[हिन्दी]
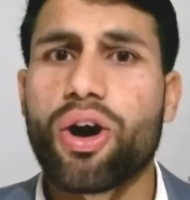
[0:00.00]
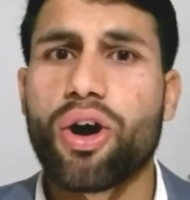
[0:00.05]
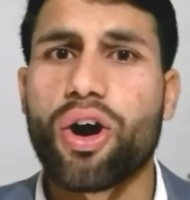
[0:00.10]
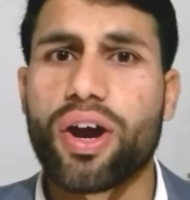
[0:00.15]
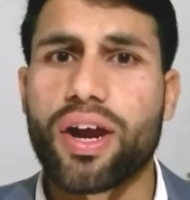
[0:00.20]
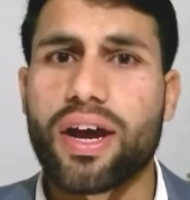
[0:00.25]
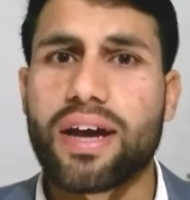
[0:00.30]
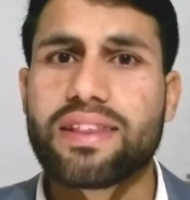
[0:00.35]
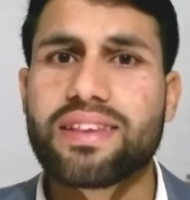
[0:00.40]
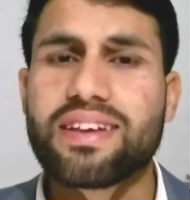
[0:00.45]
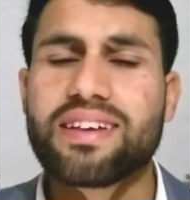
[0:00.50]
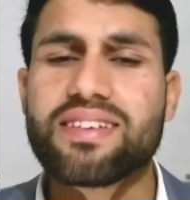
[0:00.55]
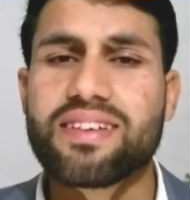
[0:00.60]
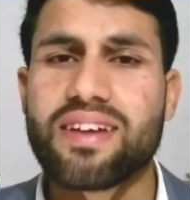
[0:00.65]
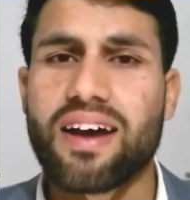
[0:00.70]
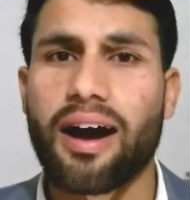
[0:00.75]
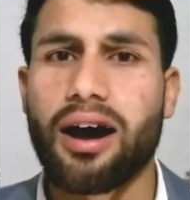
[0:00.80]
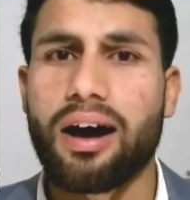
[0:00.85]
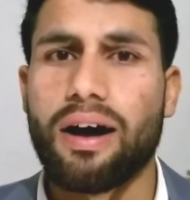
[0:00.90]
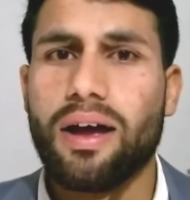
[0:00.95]
और
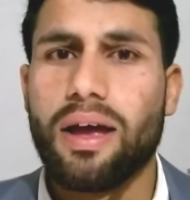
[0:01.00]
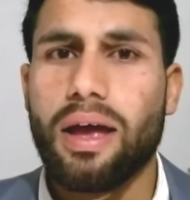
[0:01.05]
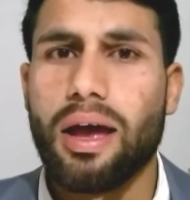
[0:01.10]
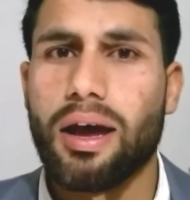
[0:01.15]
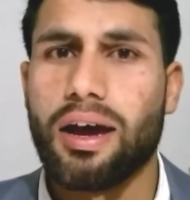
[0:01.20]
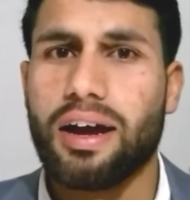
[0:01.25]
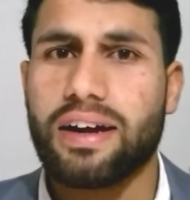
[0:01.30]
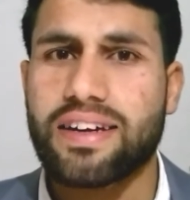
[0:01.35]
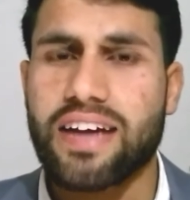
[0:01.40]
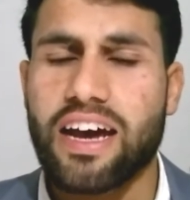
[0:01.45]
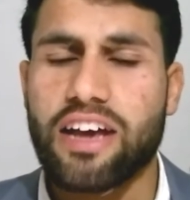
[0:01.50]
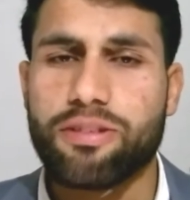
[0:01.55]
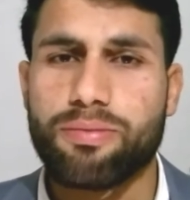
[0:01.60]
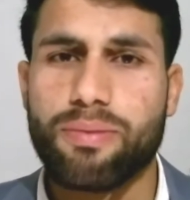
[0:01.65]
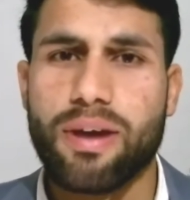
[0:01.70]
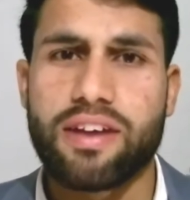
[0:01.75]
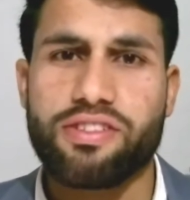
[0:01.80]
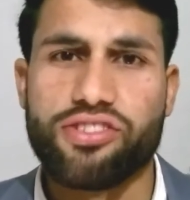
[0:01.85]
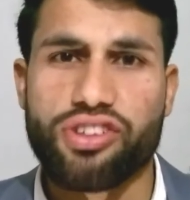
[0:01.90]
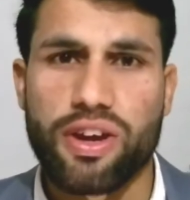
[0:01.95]
तीसरा टेस्ट
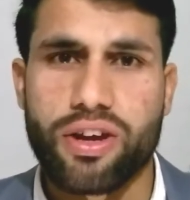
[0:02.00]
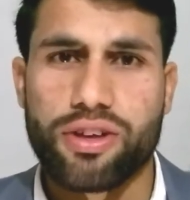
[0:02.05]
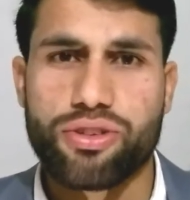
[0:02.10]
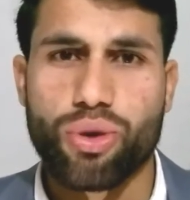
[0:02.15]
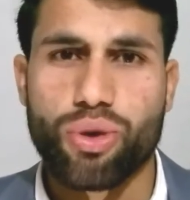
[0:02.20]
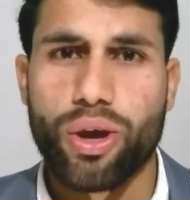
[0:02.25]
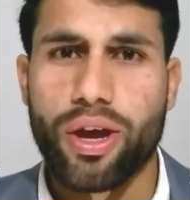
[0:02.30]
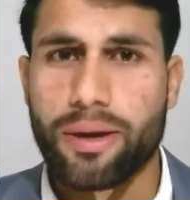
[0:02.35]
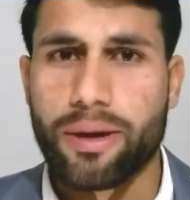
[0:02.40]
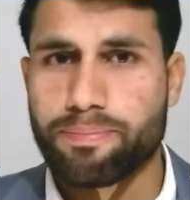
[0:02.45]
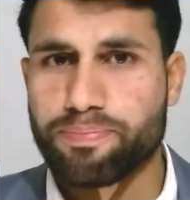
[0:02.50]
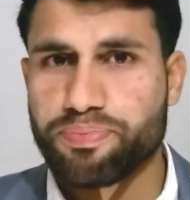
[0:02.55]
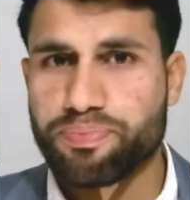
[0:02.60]
मैच जो है